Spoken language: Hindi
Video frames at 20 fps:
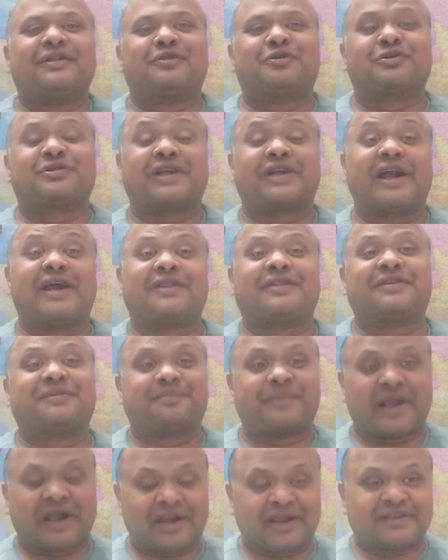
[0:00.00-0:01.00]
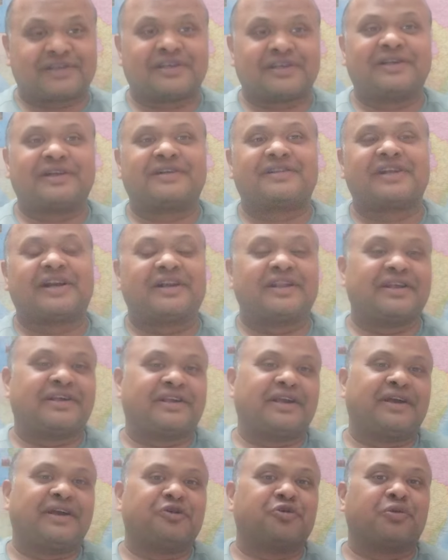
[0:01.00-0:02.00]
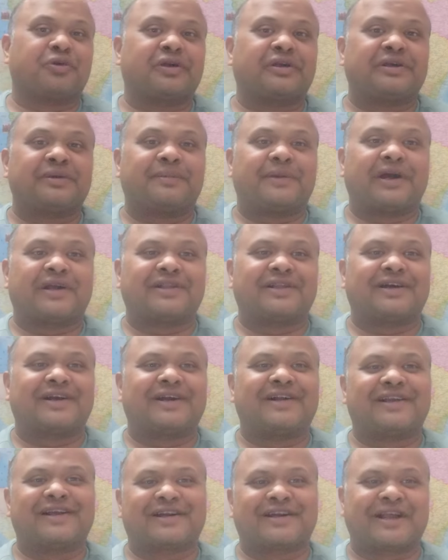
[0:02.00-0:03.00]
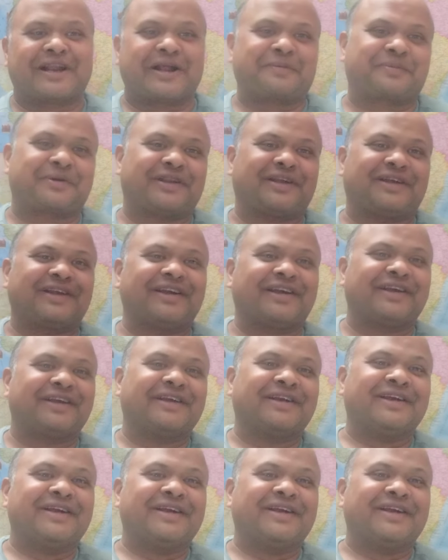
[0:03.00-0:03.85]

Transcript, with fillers: तो शायद पहले से ये सेटिंग की गई होगी कि हम आधा घंटा ख़राब करेंगे